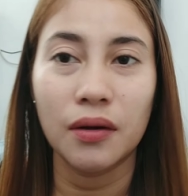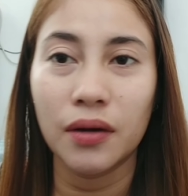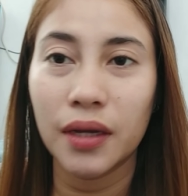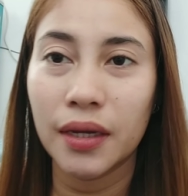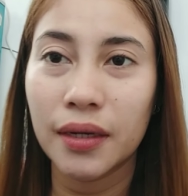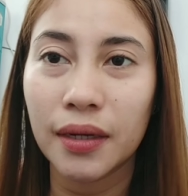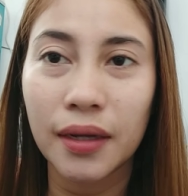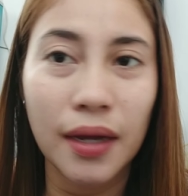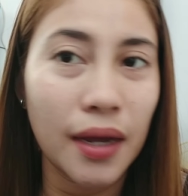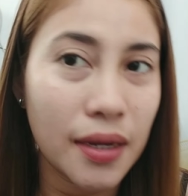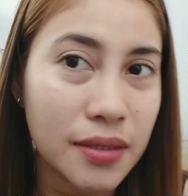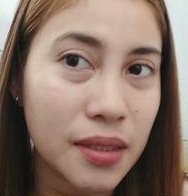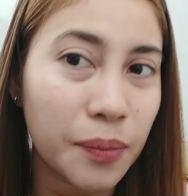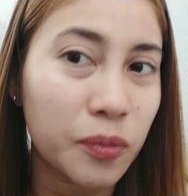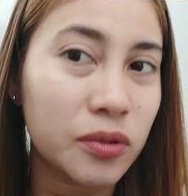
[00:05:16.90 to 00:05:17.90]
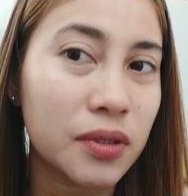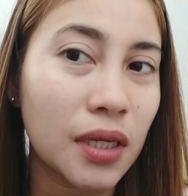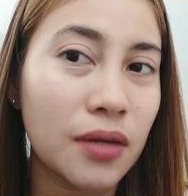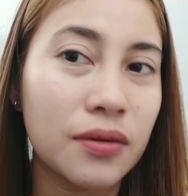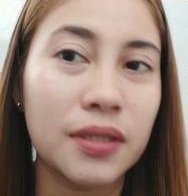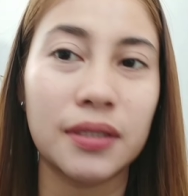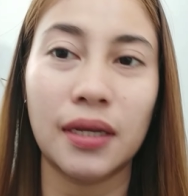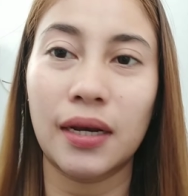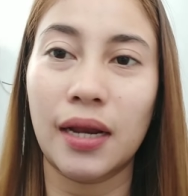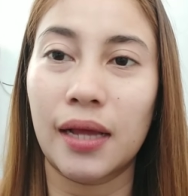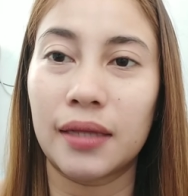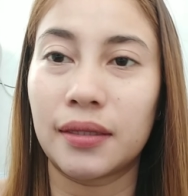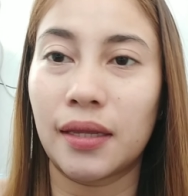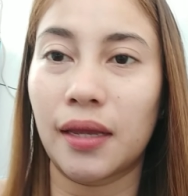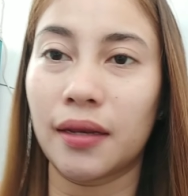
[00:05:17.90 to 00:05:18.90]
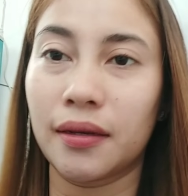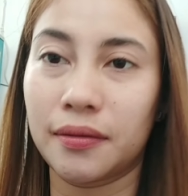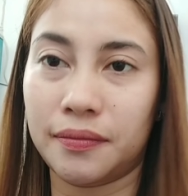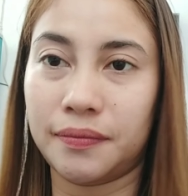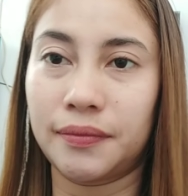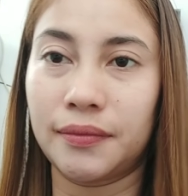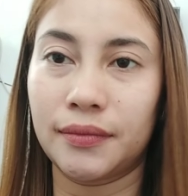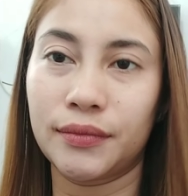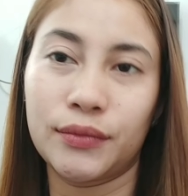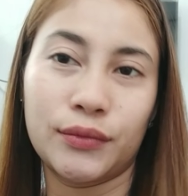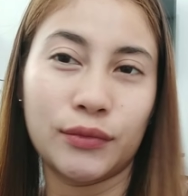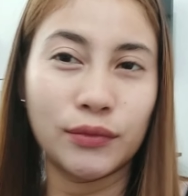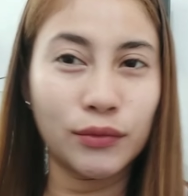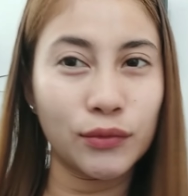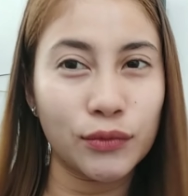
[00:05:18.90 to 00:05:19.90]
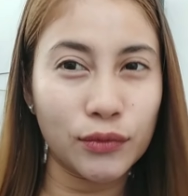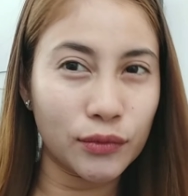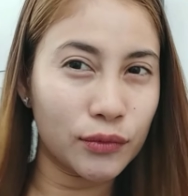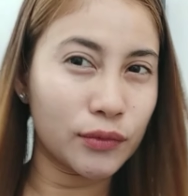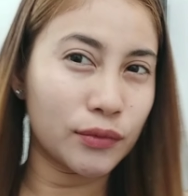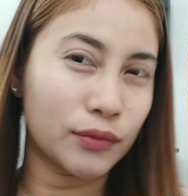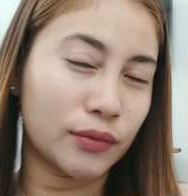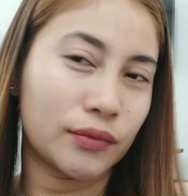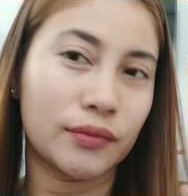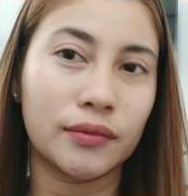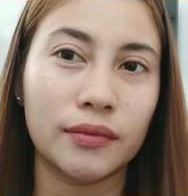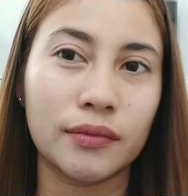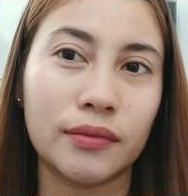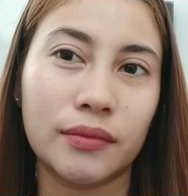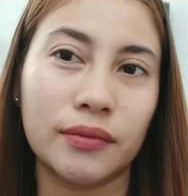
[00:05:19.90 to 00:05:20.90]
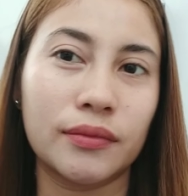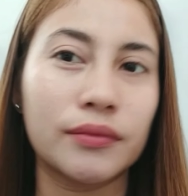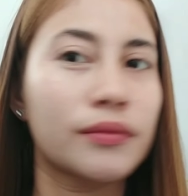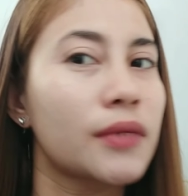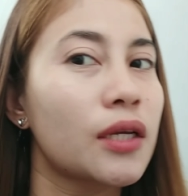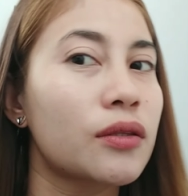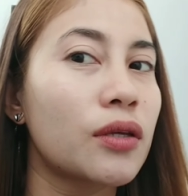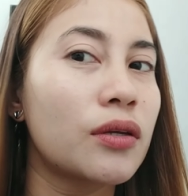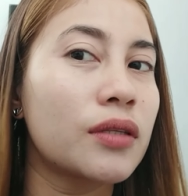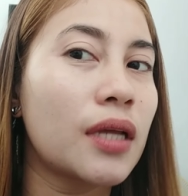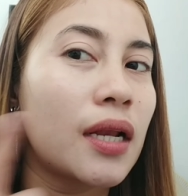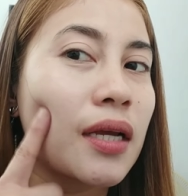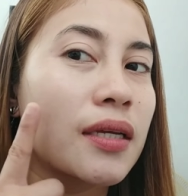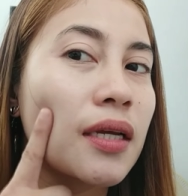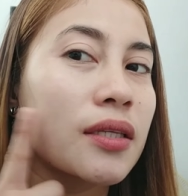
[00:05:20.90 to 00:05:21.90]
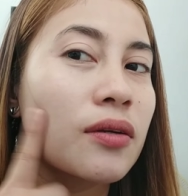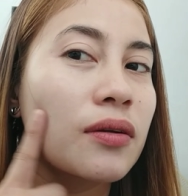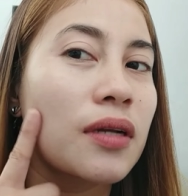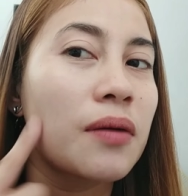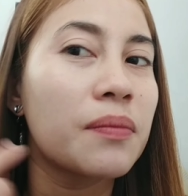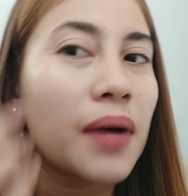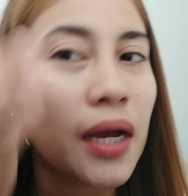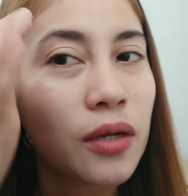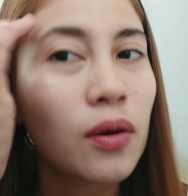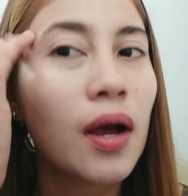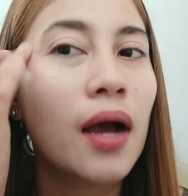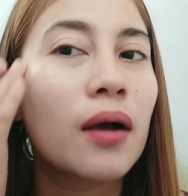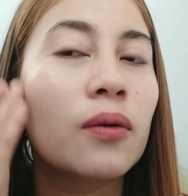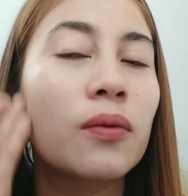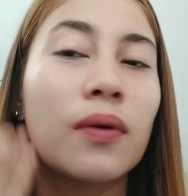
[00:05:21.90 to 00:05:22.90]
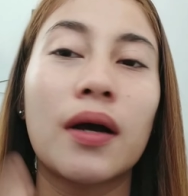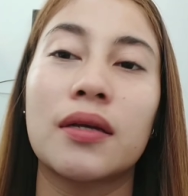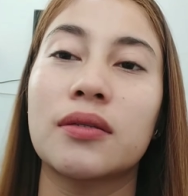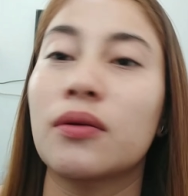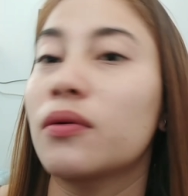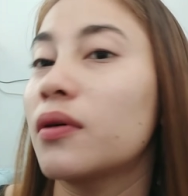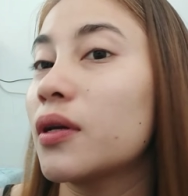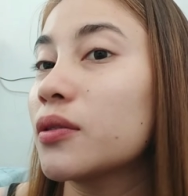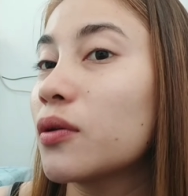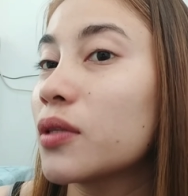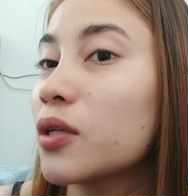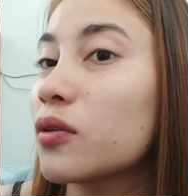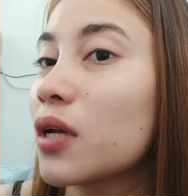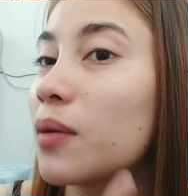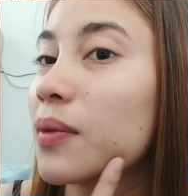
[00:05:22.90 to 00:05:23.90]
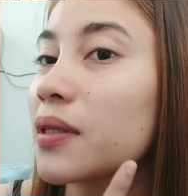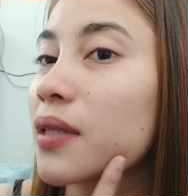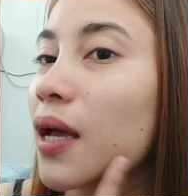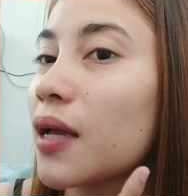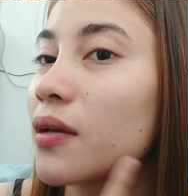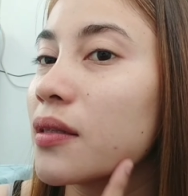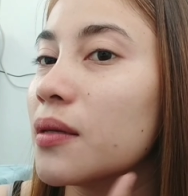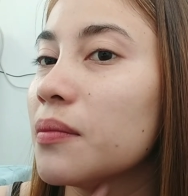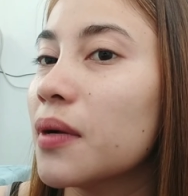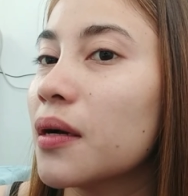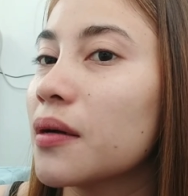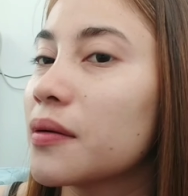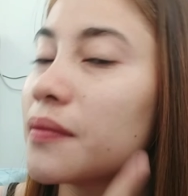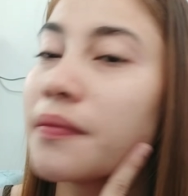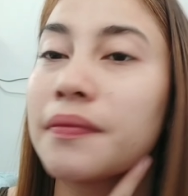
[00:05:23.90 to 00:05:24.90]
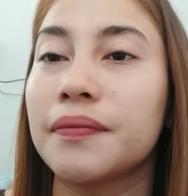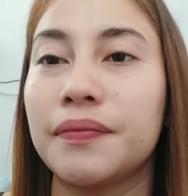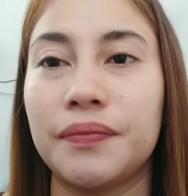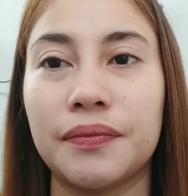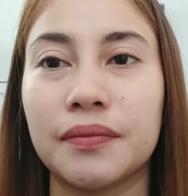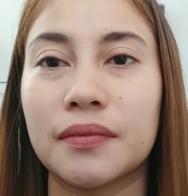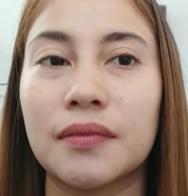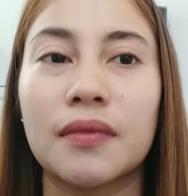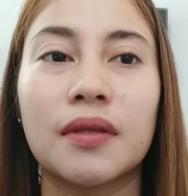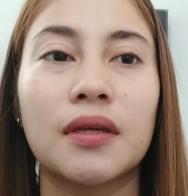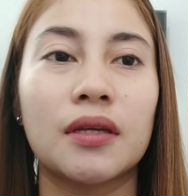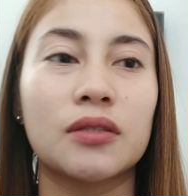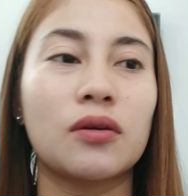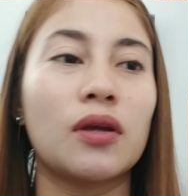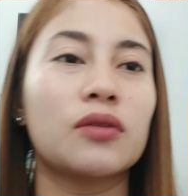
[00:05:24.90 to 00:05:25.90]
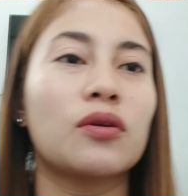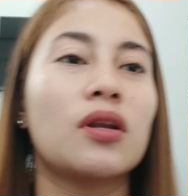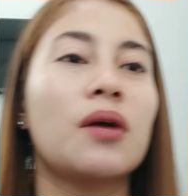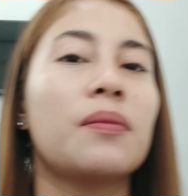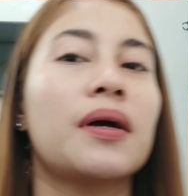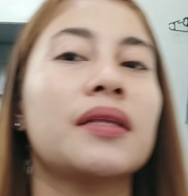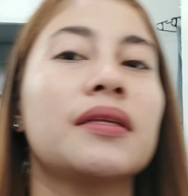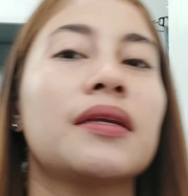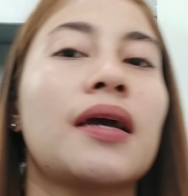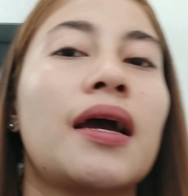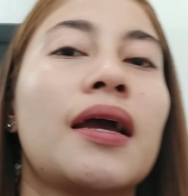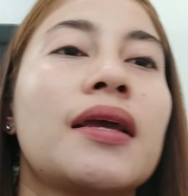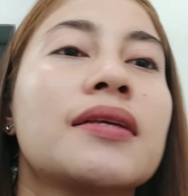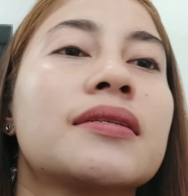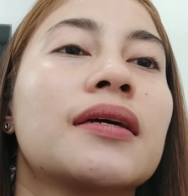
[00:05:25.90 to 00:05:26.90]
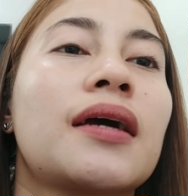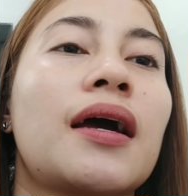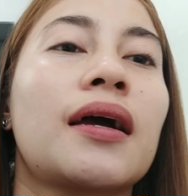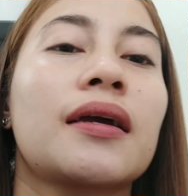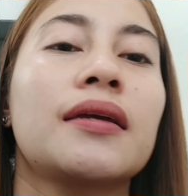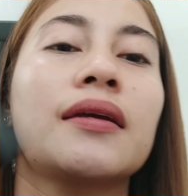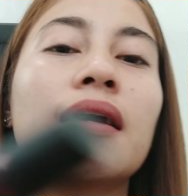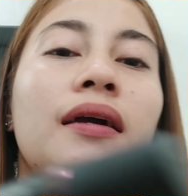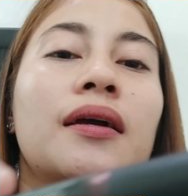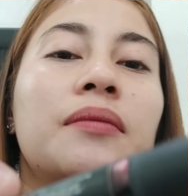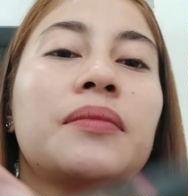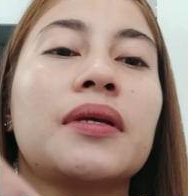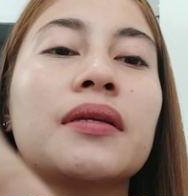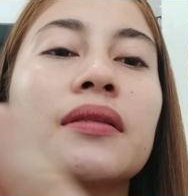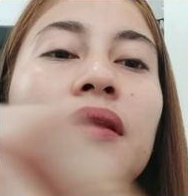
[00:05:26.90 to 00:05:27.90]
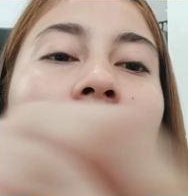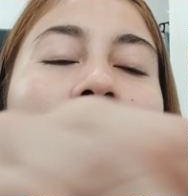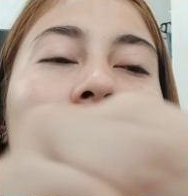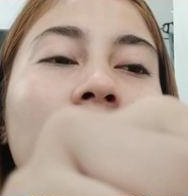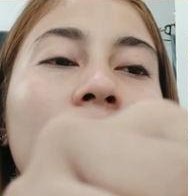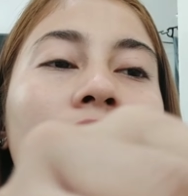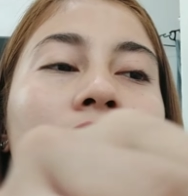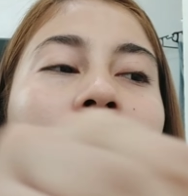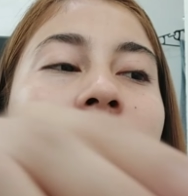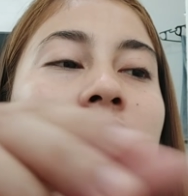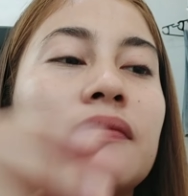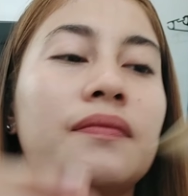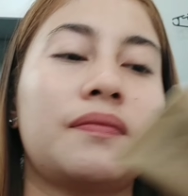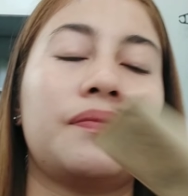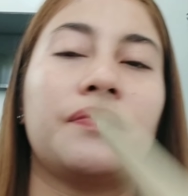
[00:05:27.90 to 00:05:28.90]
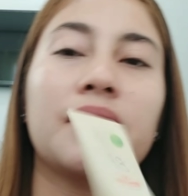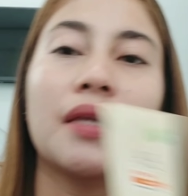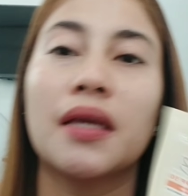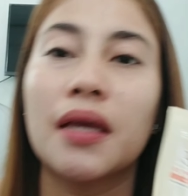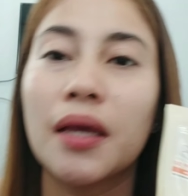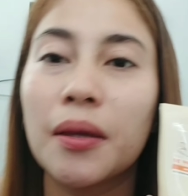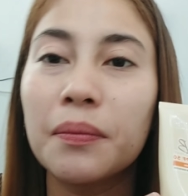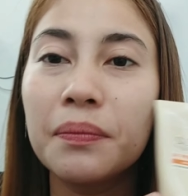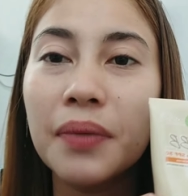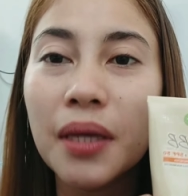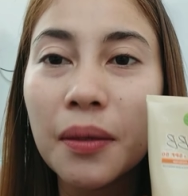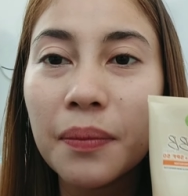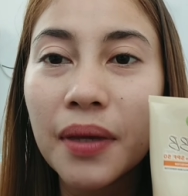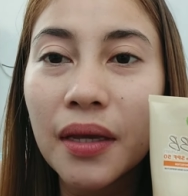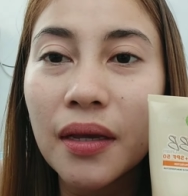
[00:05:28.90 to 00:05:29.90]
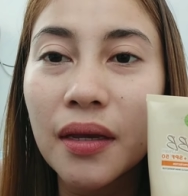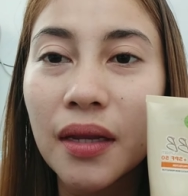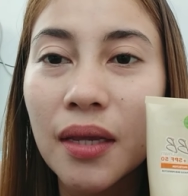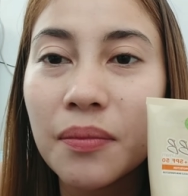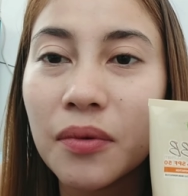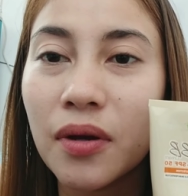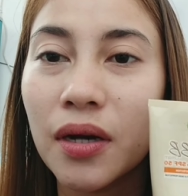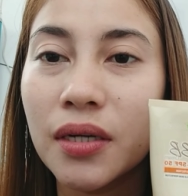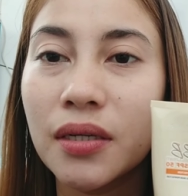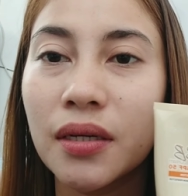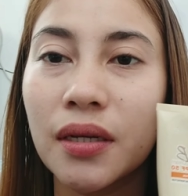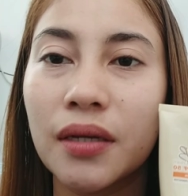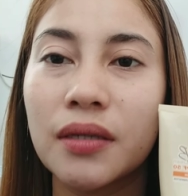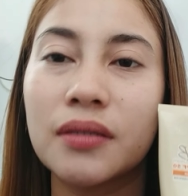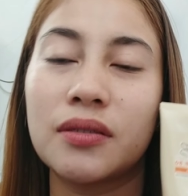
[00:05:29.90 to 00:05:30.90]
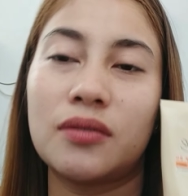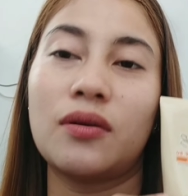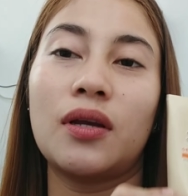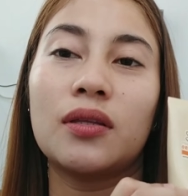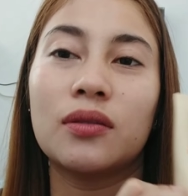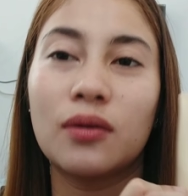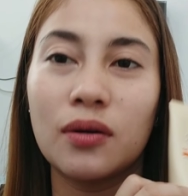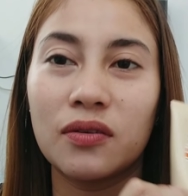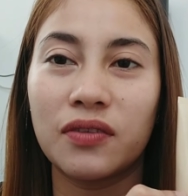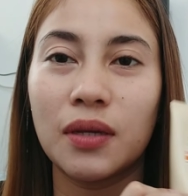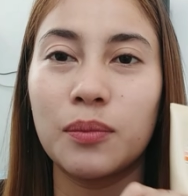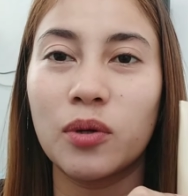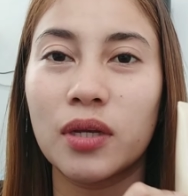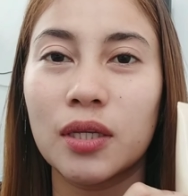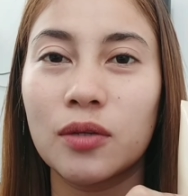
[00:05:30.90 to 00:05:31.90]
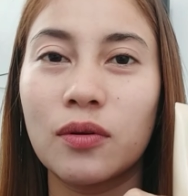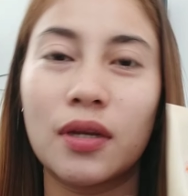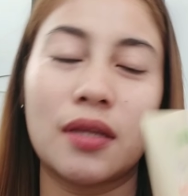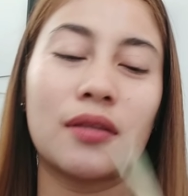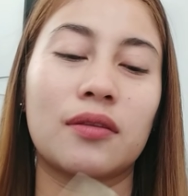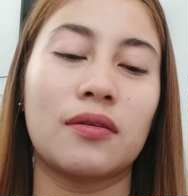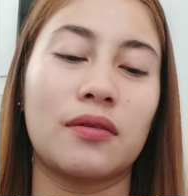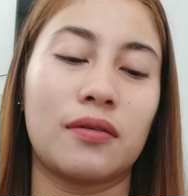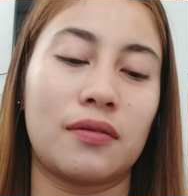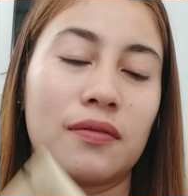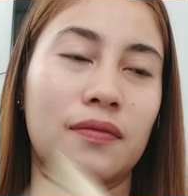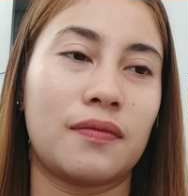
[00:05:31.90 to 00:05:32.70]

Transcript: O, yan na guys. Tapos na yung isa natin. Hmm, ito yung gilagyan ko ng Bio Aqua. So, ito dito naman tayo, diba? So, ito naman guys, ang aking gagamitin. BB Cream Garnier. So, ito, favorite ko rin to.